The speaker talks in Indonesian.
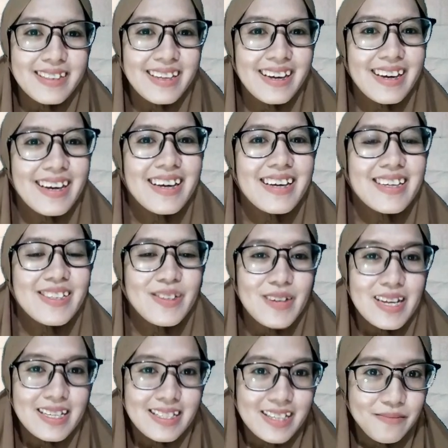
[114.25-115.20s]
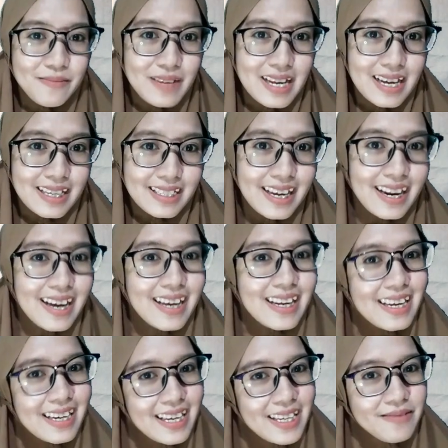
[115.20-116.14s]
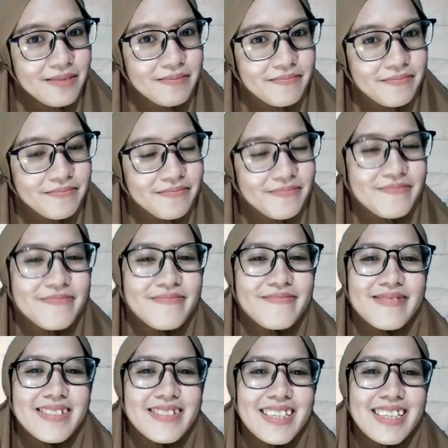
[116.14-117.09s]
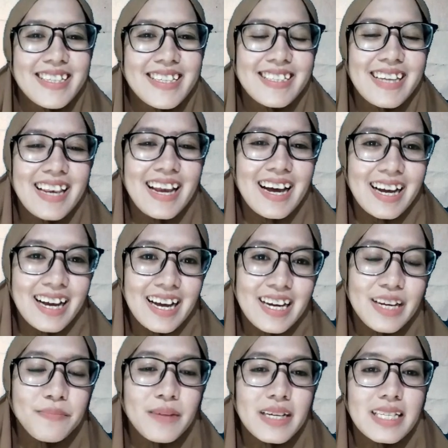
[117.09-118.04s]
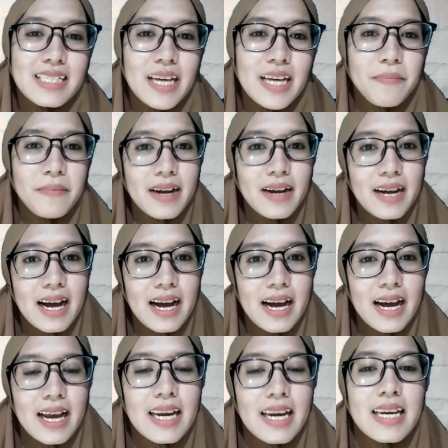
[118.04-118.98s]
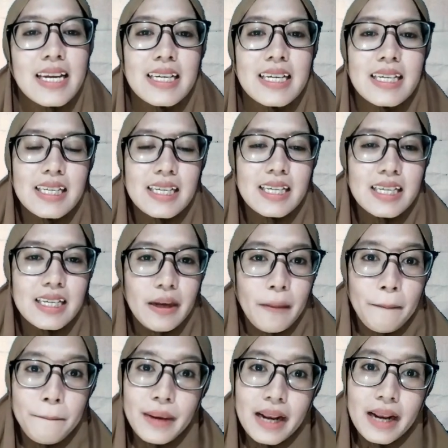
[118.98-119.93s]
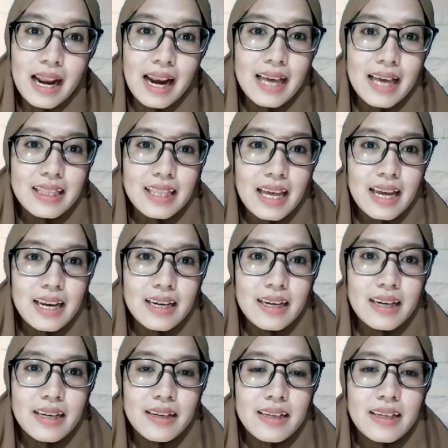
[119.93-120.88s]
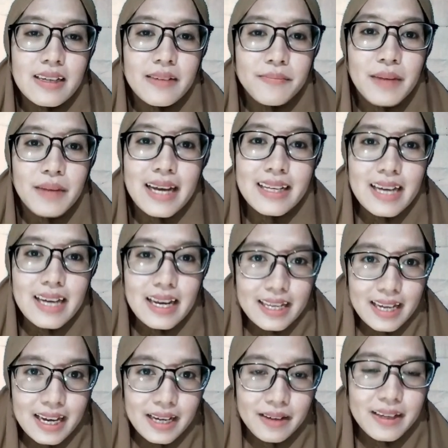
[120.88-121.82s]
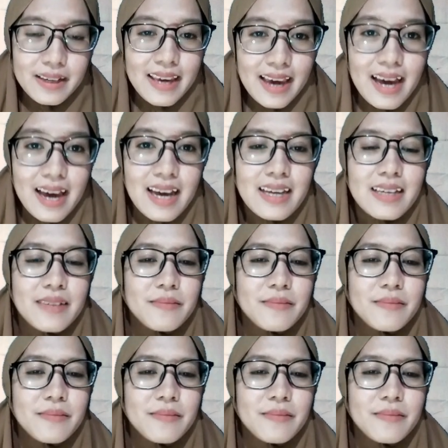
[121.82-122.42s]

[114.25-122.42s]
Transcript: Nah, sudah siap belajar hari ini? Silahkan dipersiapkan uh, peralatan belajarnya ya.